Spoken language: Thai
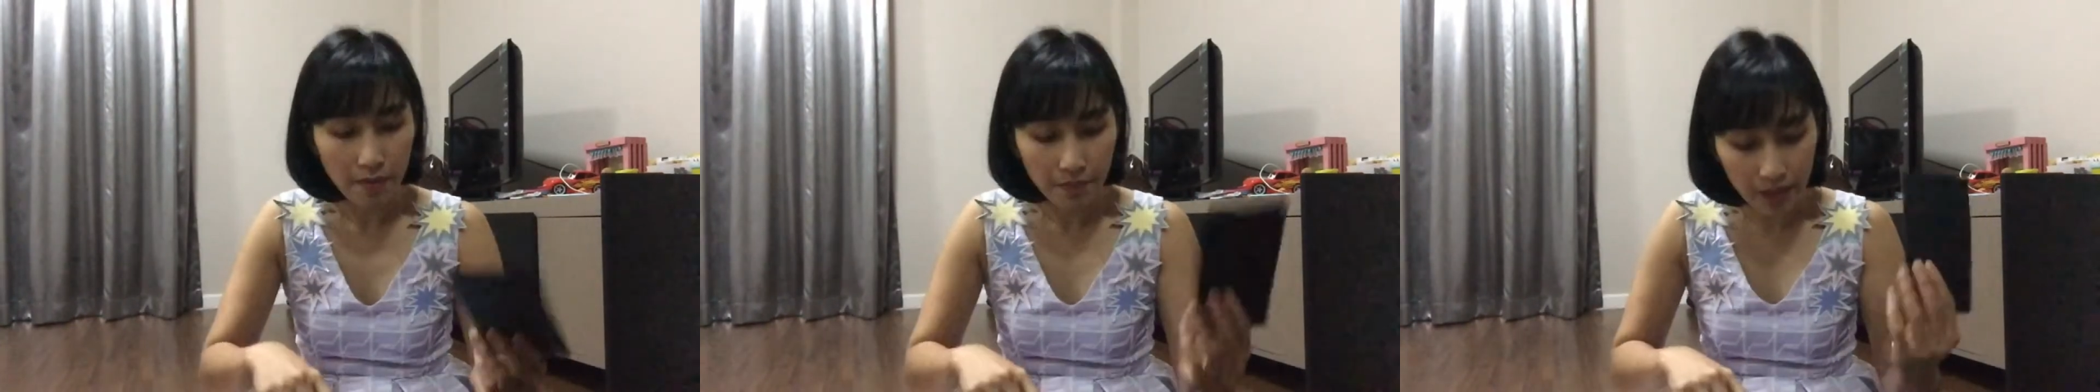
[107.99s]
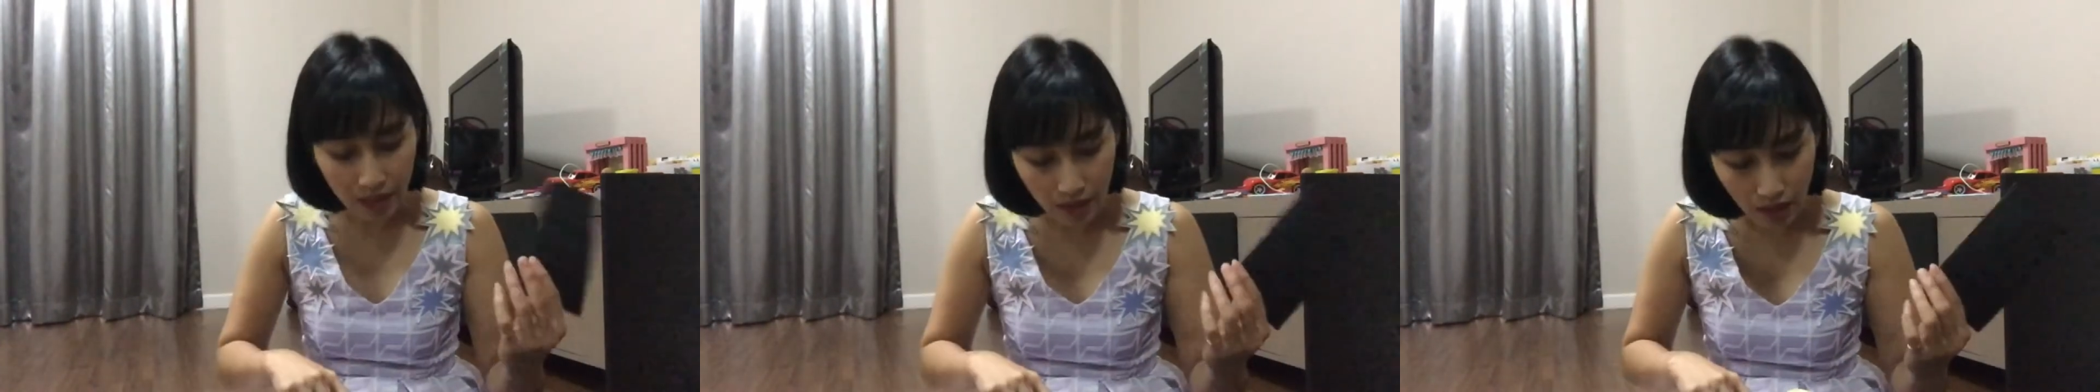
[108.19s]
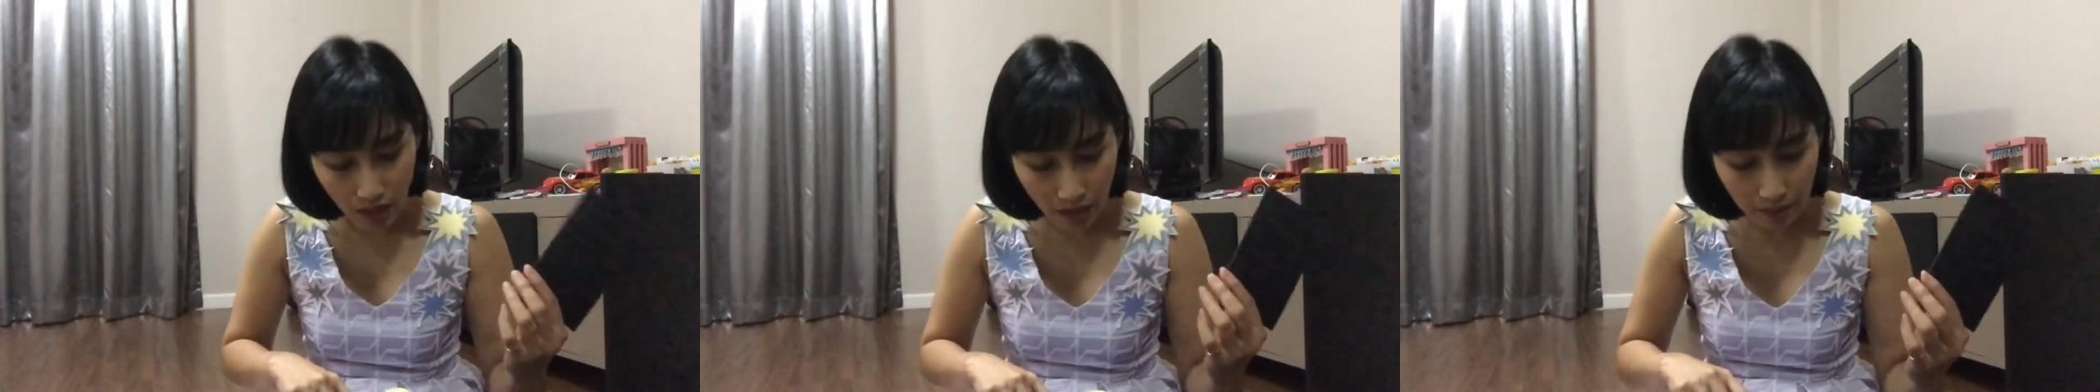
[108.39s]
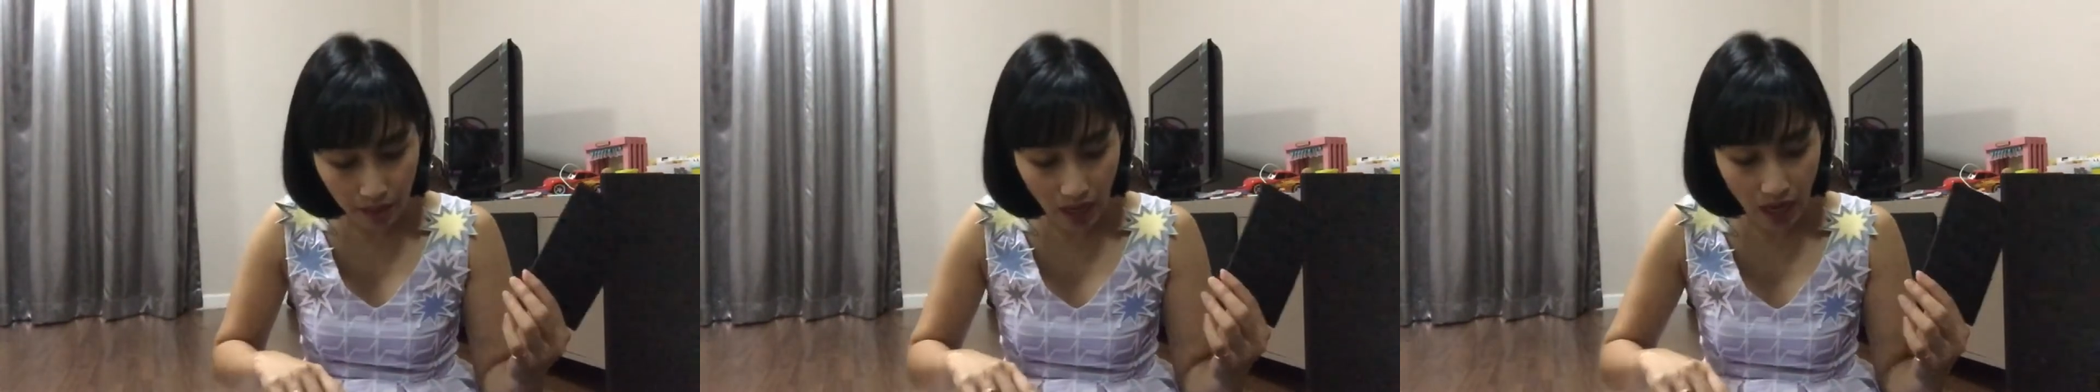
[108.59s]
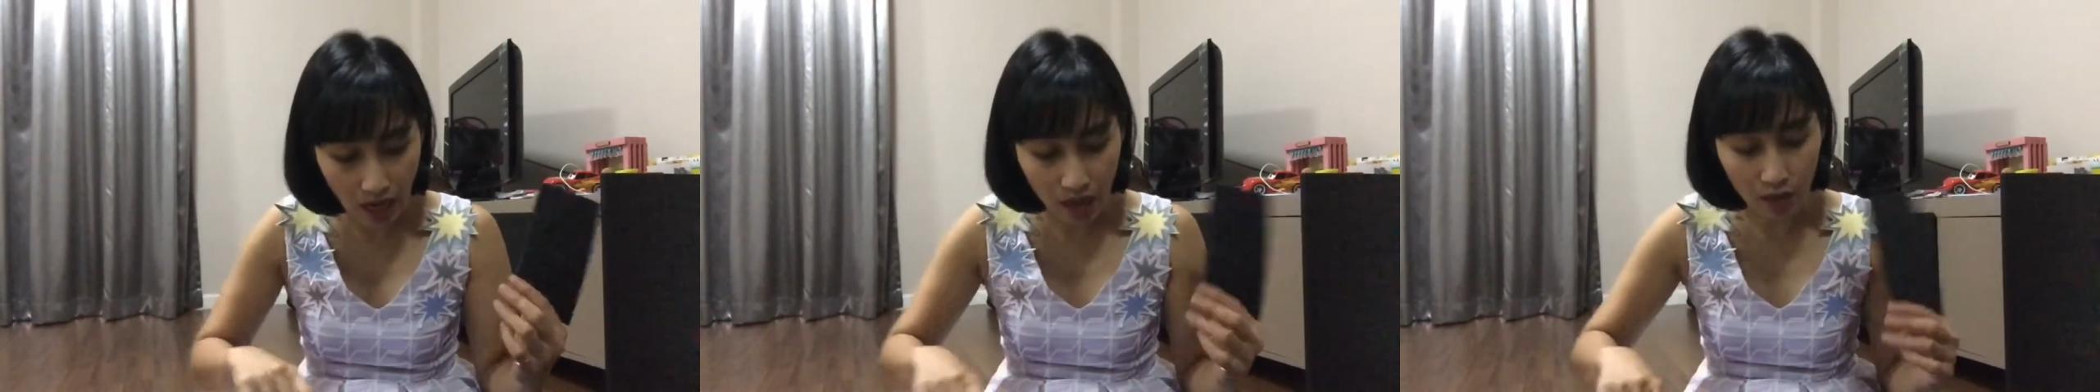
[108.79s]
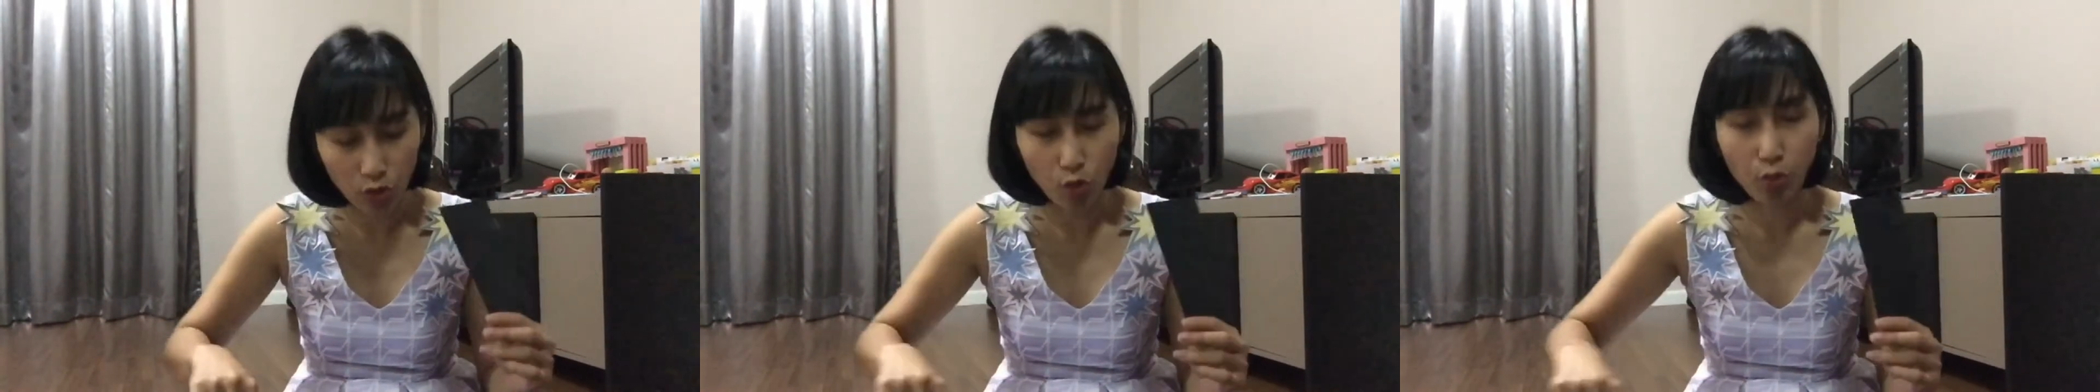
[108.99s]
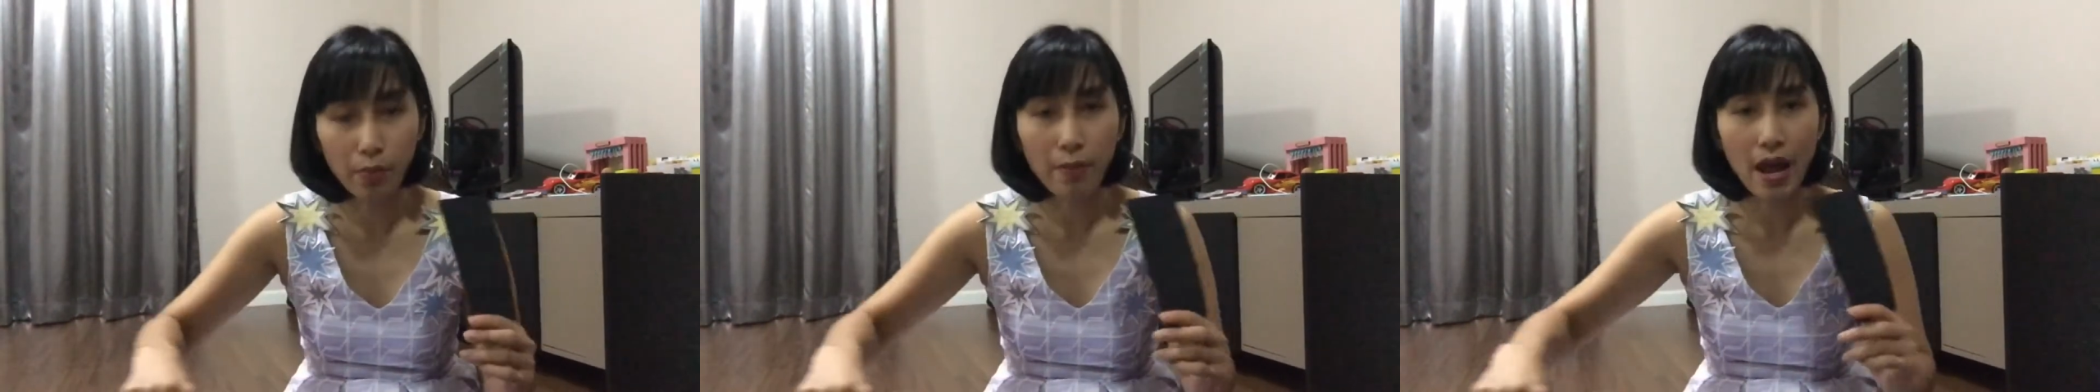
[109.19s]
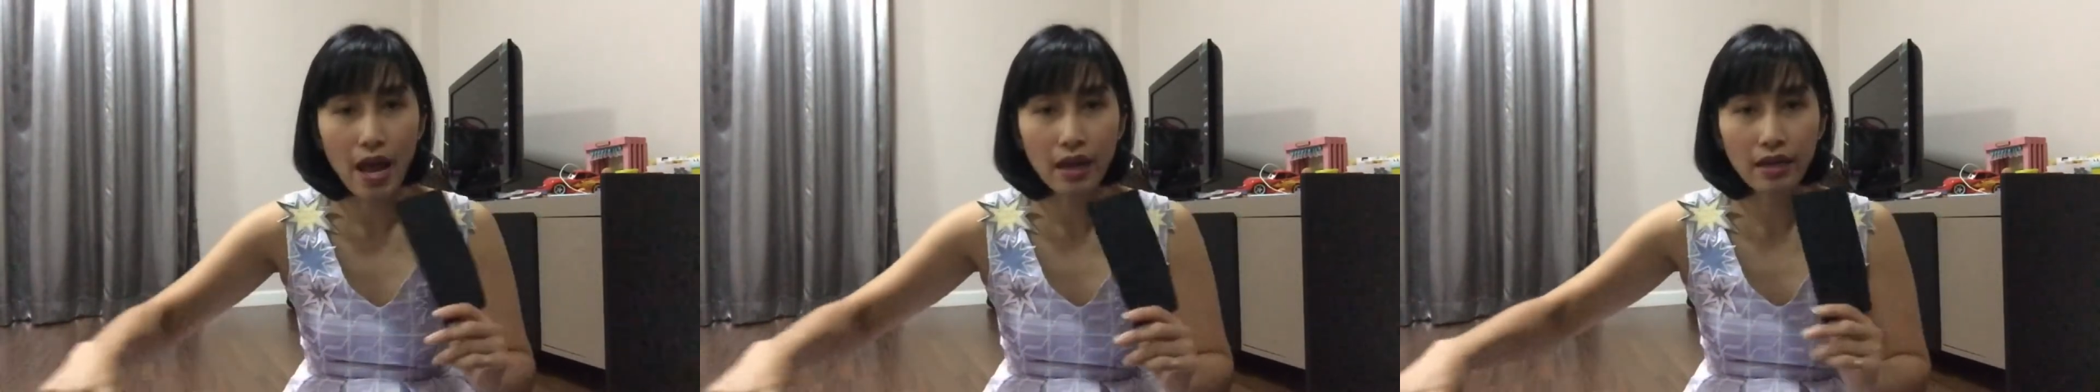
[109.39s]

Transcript: เหมือนเดิมค่ะทุกแบร